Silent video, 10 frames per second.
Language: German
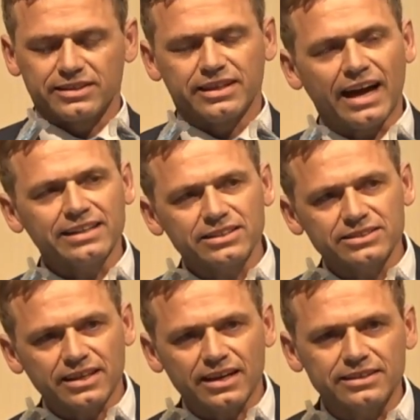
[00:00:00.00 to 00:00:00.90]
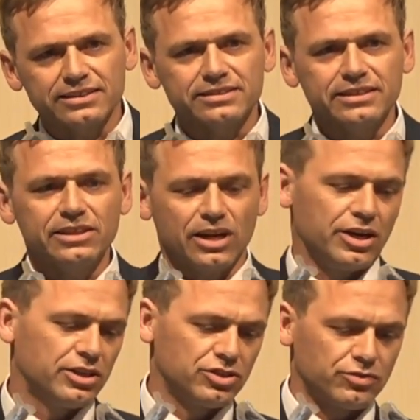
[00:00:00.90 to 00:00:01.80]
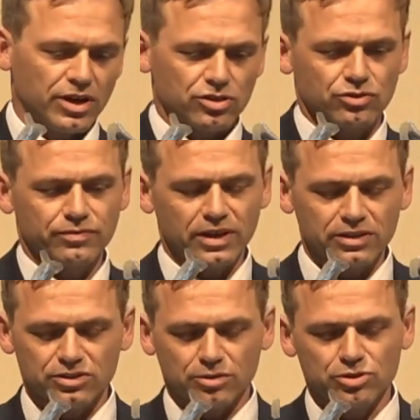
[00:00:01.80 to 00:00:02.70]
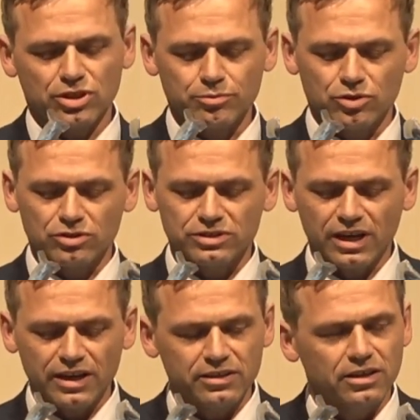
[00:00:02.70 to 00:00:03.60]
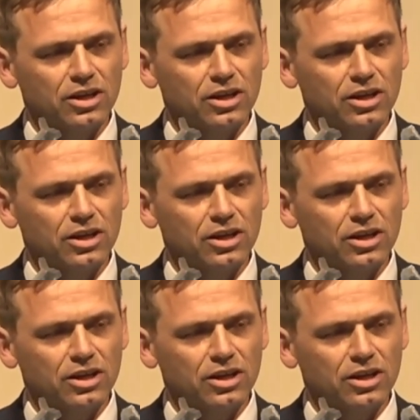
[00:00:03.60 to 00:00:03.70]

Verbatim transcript: Die andere Sache ist die, eigentlich wäre ich schon fertig, aber ich habe nur noch Zeit.